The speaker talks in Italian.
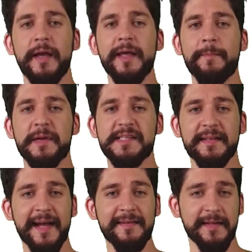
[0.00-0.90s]
I
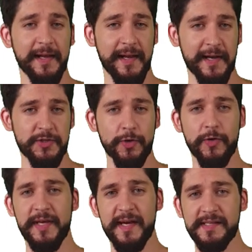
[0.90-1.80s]
rappresentanti delle
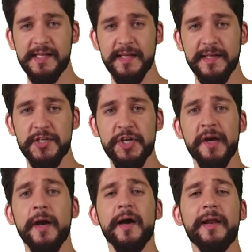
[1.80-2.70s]
regioni e i
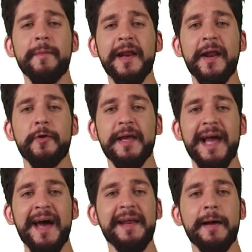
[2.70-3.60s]
sindaci rimarranno in
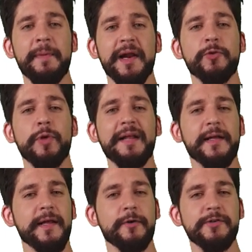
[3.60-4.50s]
carica per la
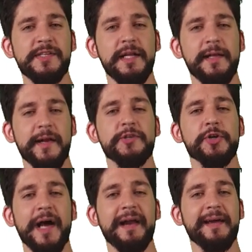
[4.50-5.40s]
durata dei consigli
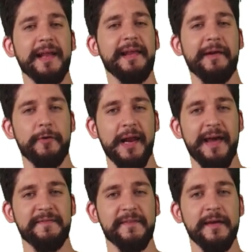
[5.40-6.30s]
regionali che li hanno
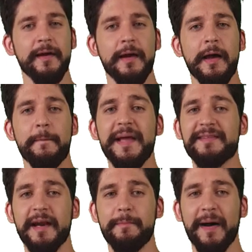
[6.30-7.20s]
eletti,
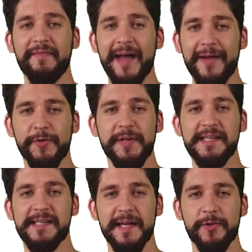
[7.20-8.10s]
mentre il mandato
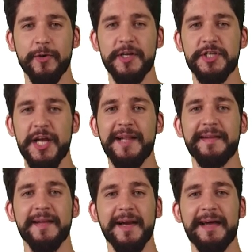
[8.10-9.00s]
dei senatori
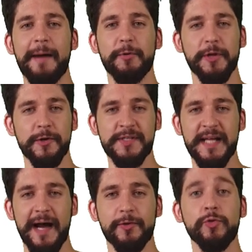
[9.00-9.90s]
scelti dal capo dello
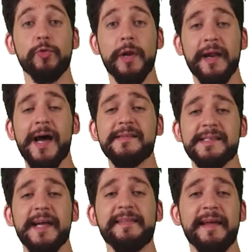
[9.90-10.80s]
Stato durerà
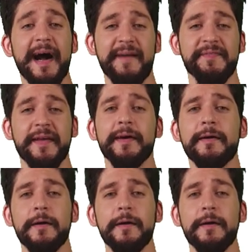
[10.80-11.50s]
7 anni.